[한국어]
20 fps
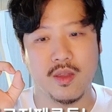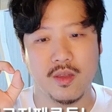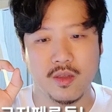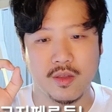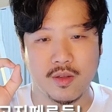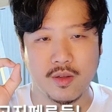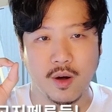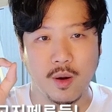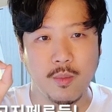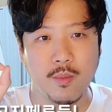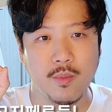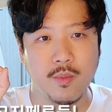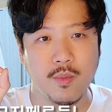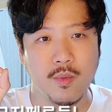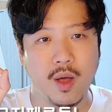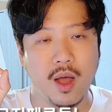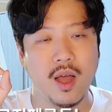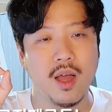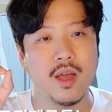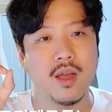
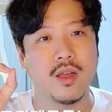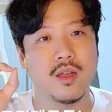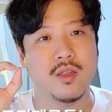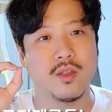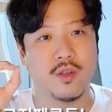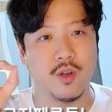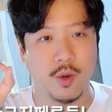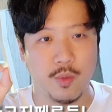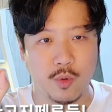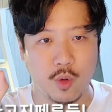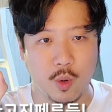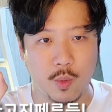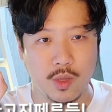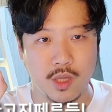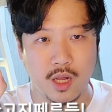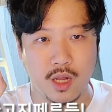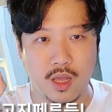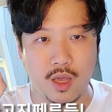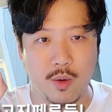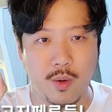드럼과 드럼 교본
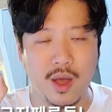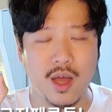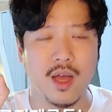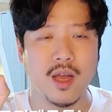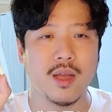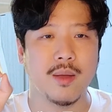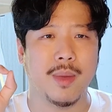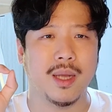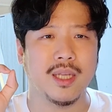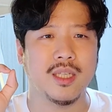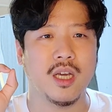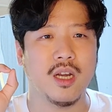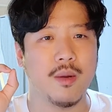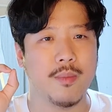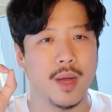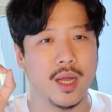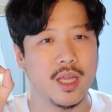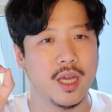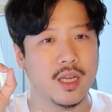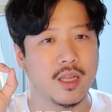날개와 마찰을
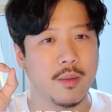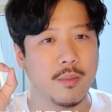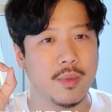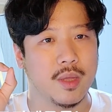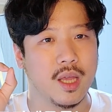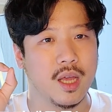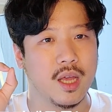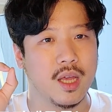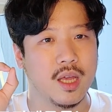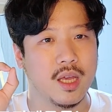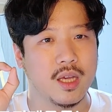많이 하게 됩니다.